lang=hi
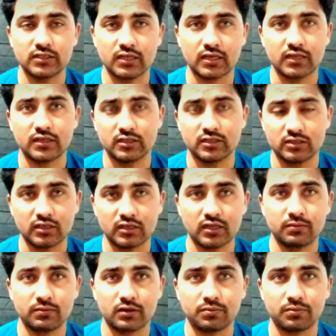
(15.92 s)
इंजीनियरिंग की
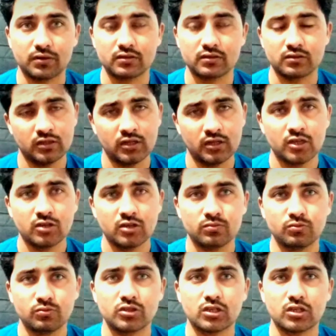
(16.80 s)
डिग्री मेरे पास
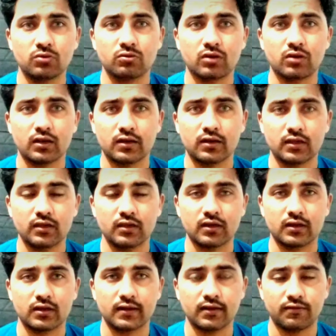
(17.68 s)
मुझे क्यों काम नहीं
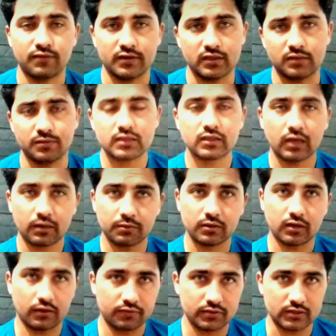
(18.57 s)
आ रही है फाइनल इस तरह
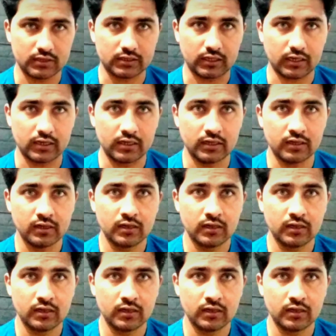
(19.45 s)
भी काफ़ी सेंटर है